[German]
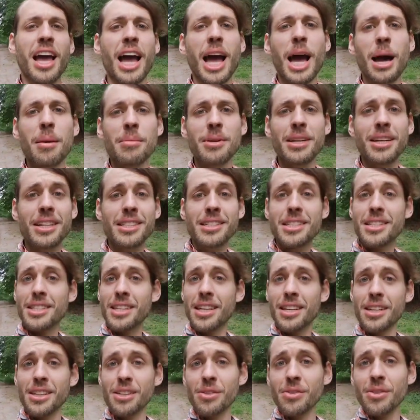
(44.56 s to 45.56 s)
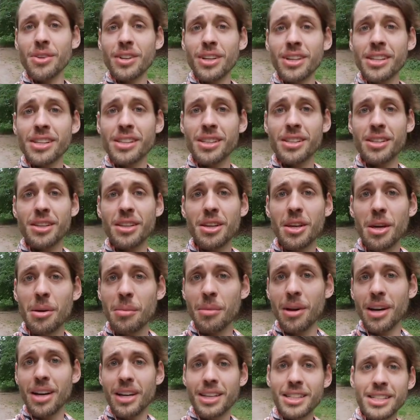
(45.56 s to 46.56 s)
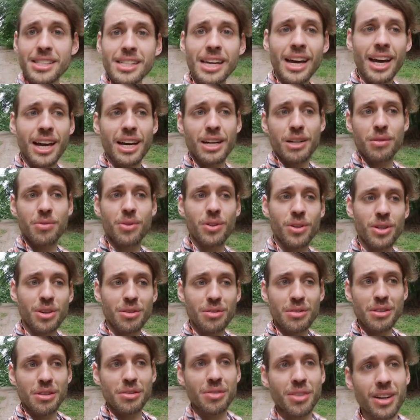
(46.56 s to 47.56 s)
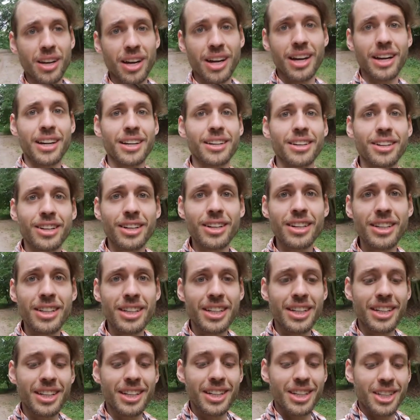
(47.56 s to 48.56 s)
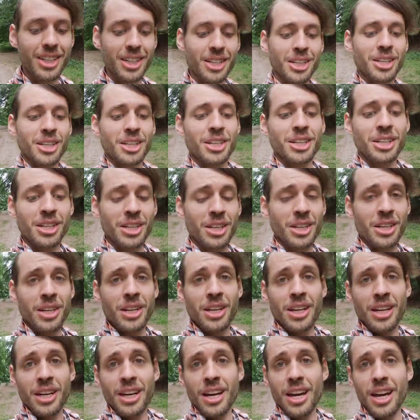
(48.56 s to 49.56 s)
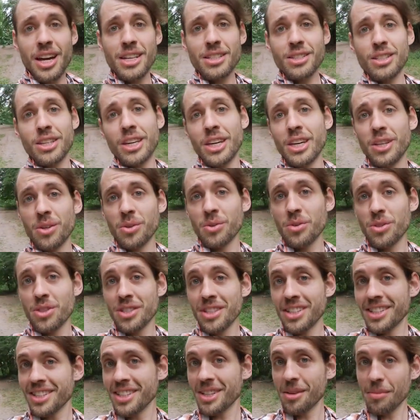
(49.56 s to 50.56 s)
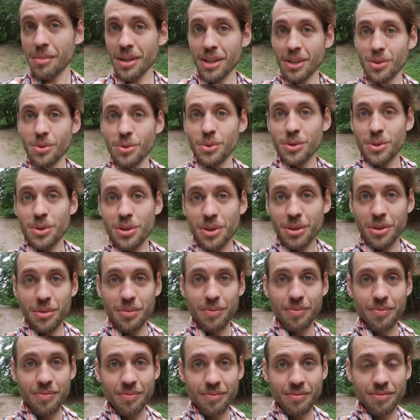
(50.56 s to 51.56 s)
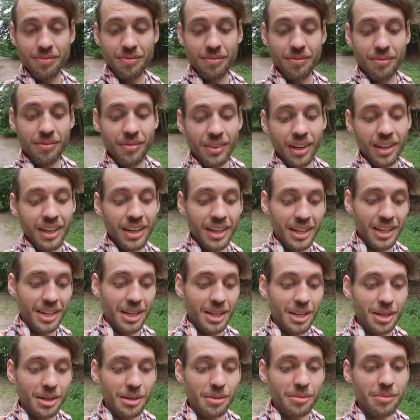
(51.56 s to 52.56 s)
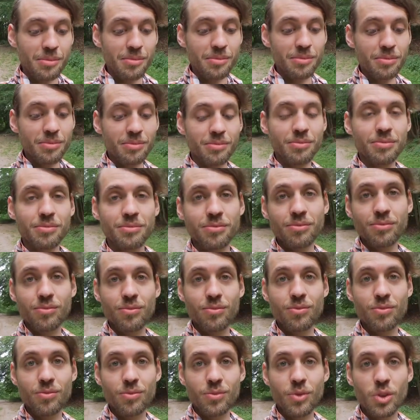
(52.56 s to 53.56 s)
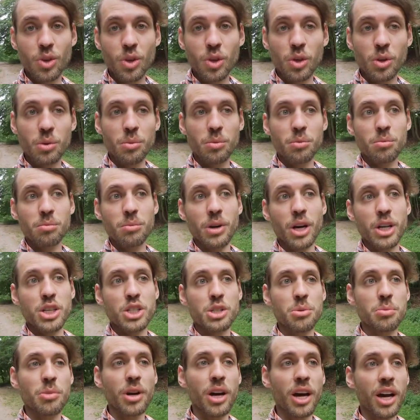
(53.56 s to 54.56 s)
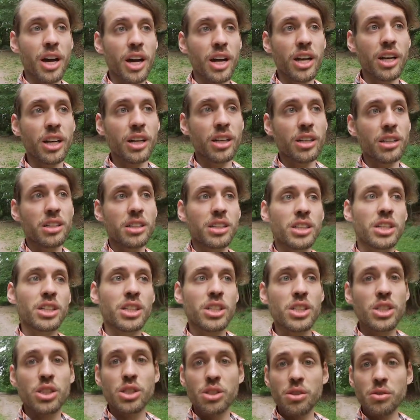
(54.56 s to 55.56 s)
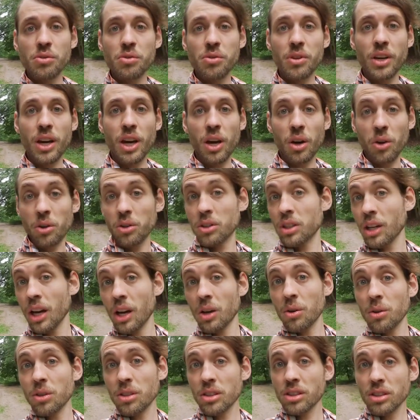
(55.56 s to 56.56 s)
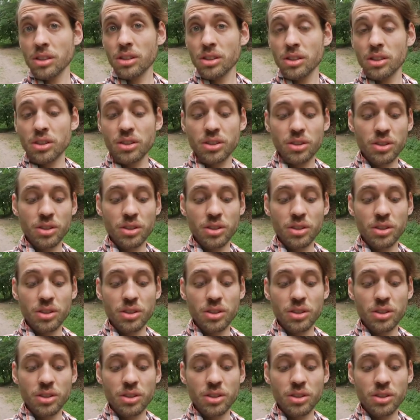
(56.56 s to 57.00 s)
Aber das ist ja nicht wirklich immer die Antwort auf die Frage. Ja? Es geht uns nicht immer gut. Ähm, manchmal sind wir auch traurig,